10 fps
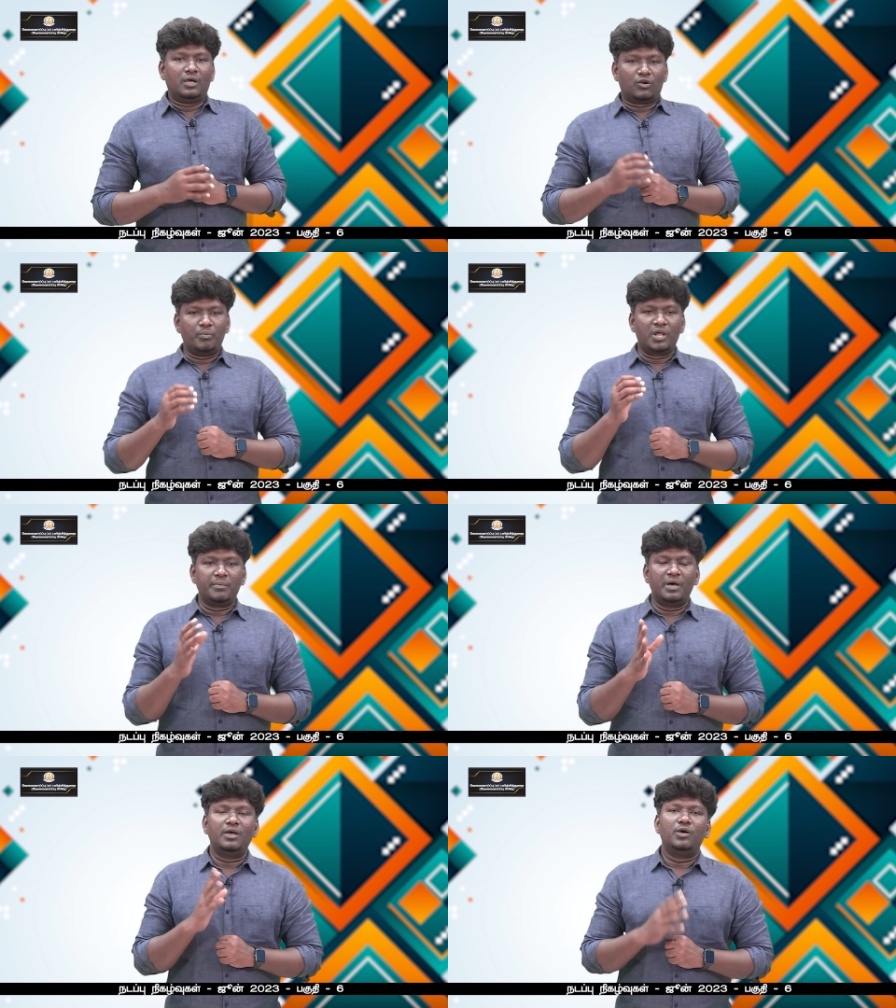ரொம்ப
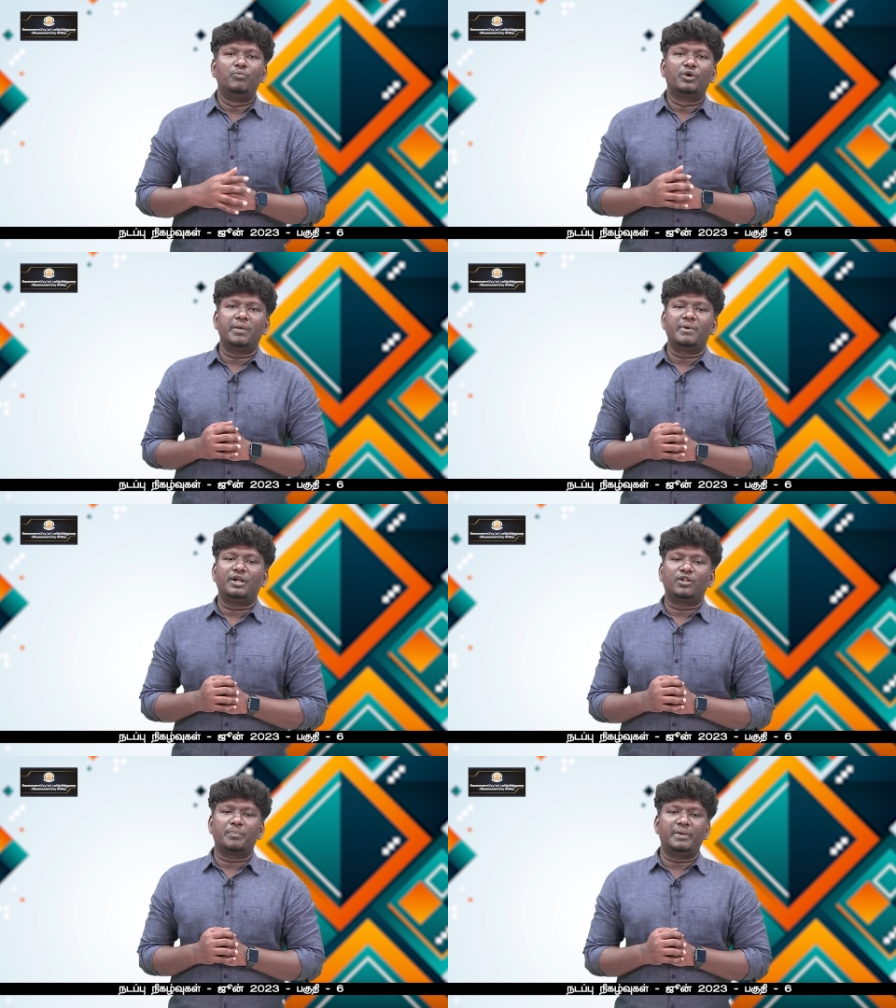ரொம்ப முக்கியமான
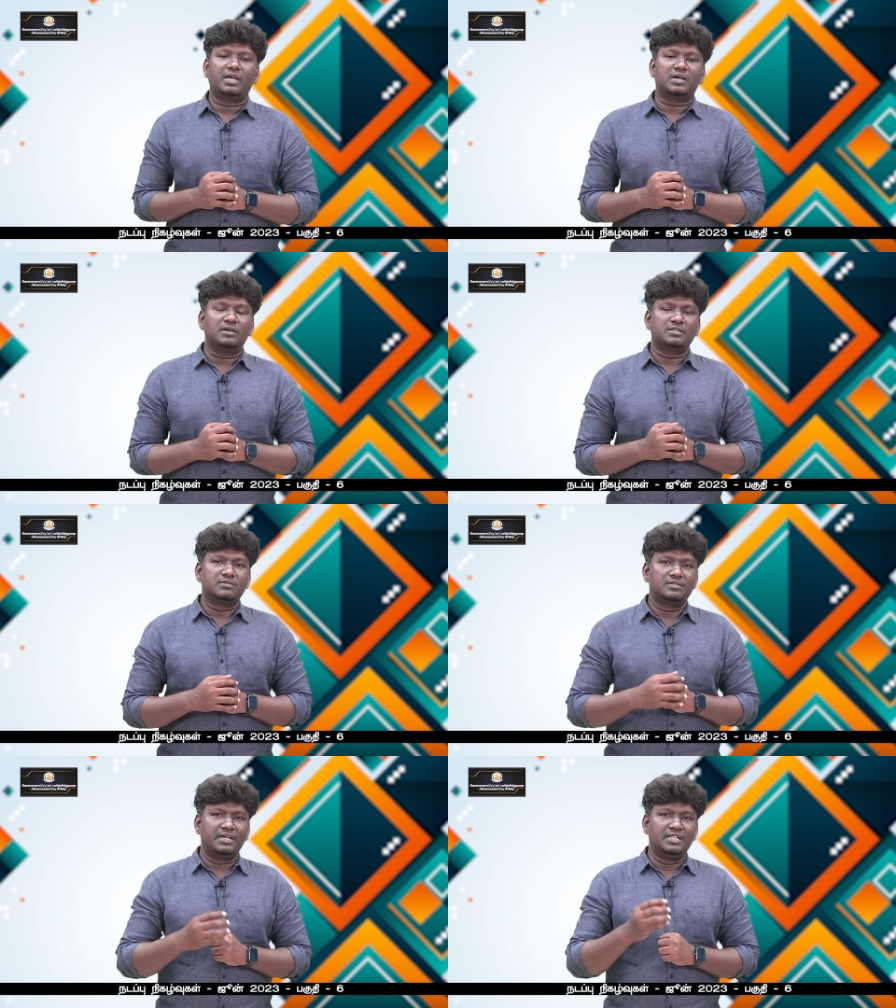டாபிக்
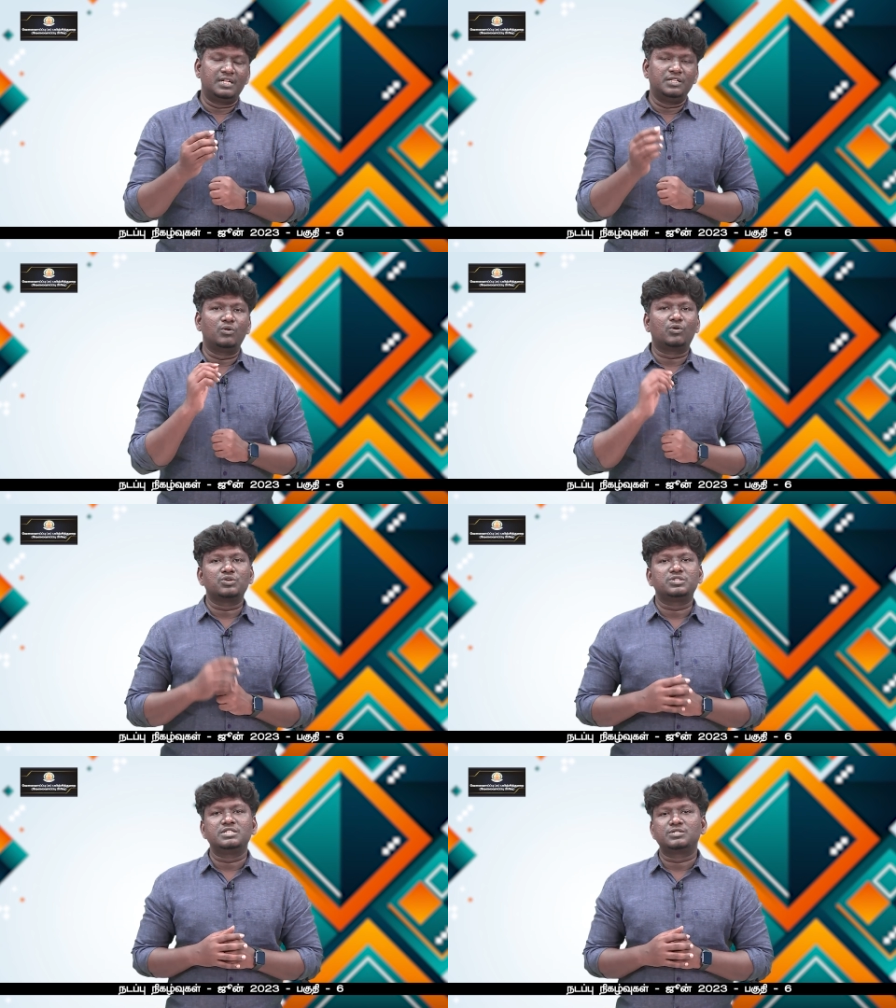இதுலேருந்து ஒரு
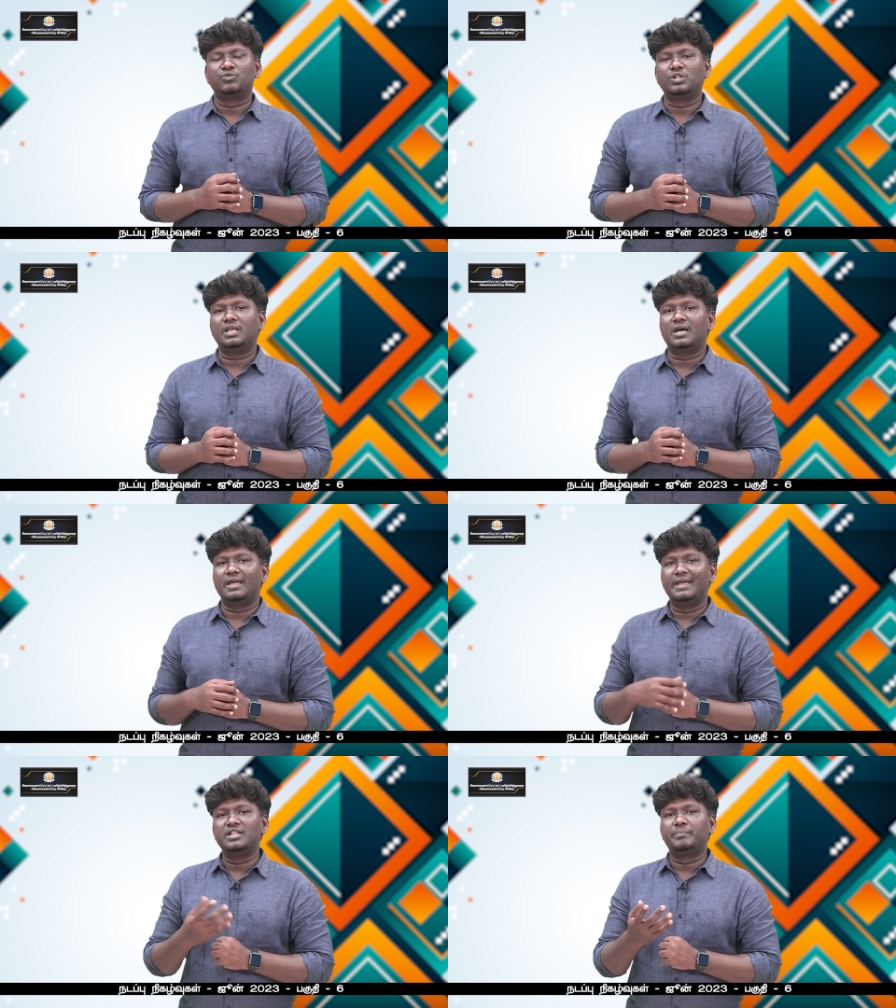கொஷின்ஸ்
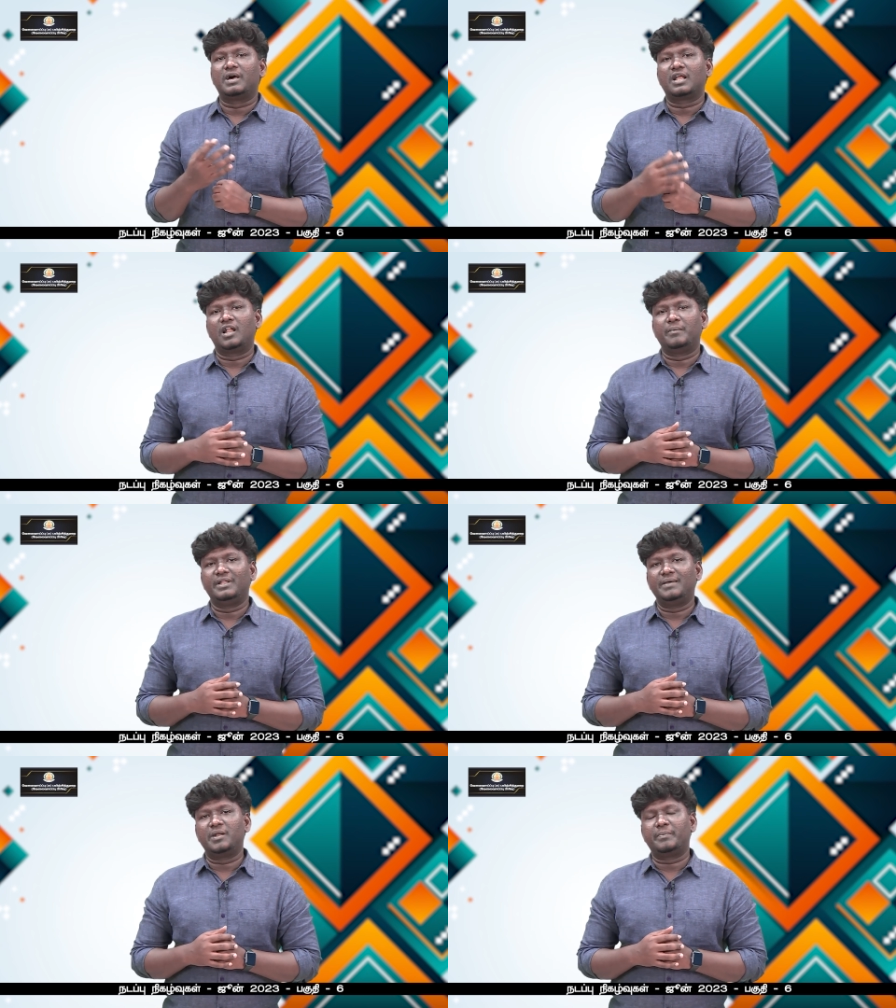உறுதியாக எதிர்பார்க்கலாம்
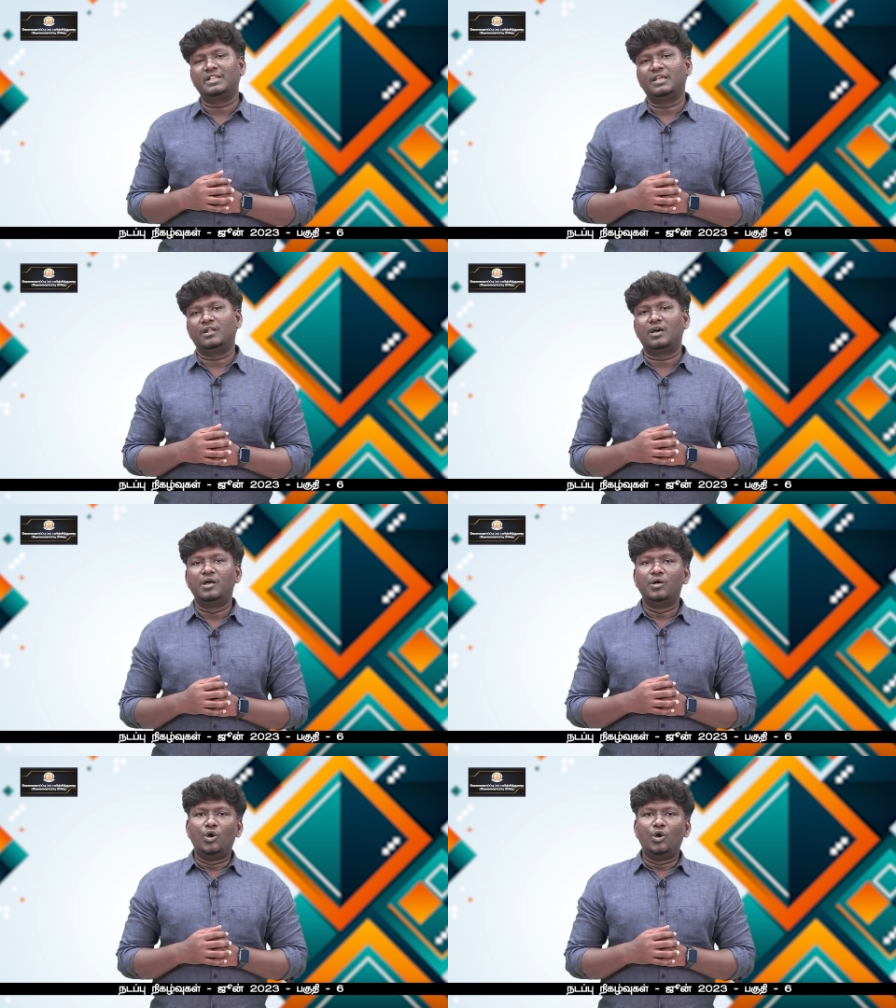இதே மாதிரி பார்த்தீங்கன்னா